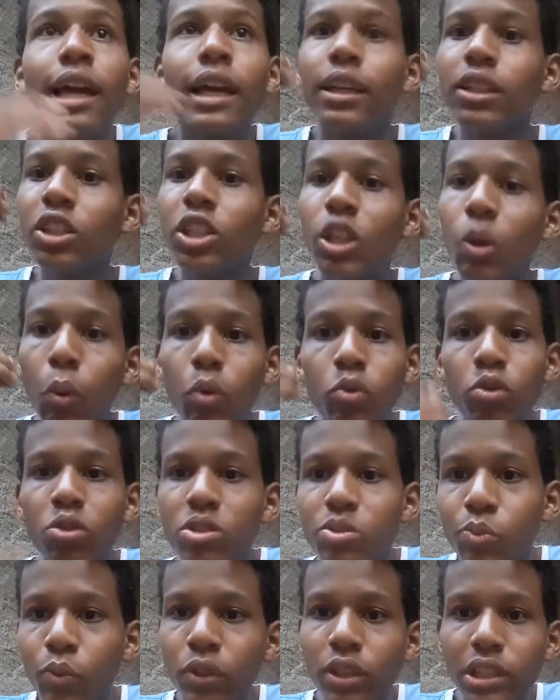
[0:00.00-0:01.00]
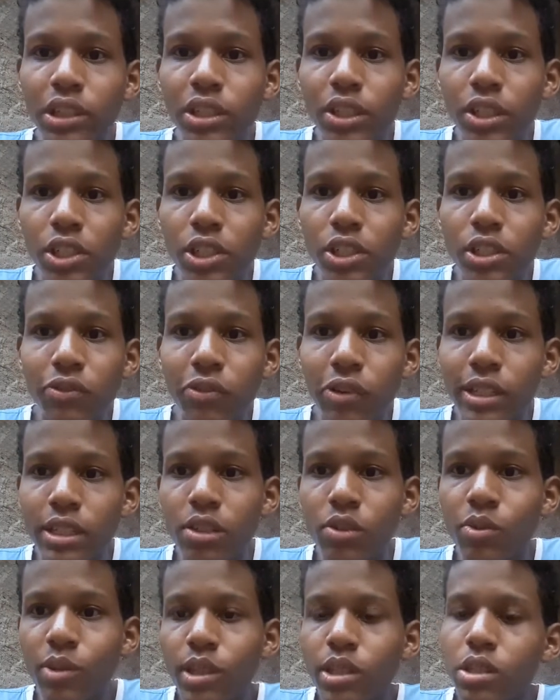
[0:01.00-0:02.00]
Então eu trouxe muita gente
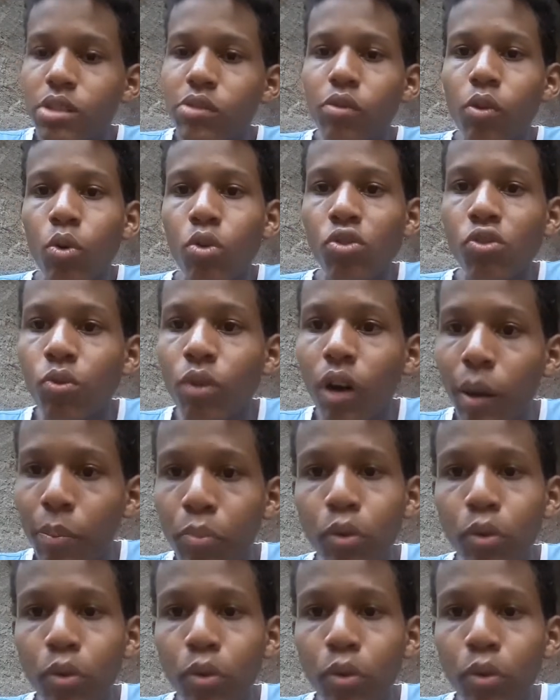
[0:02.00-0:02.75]
fazendo isso e vou continuar,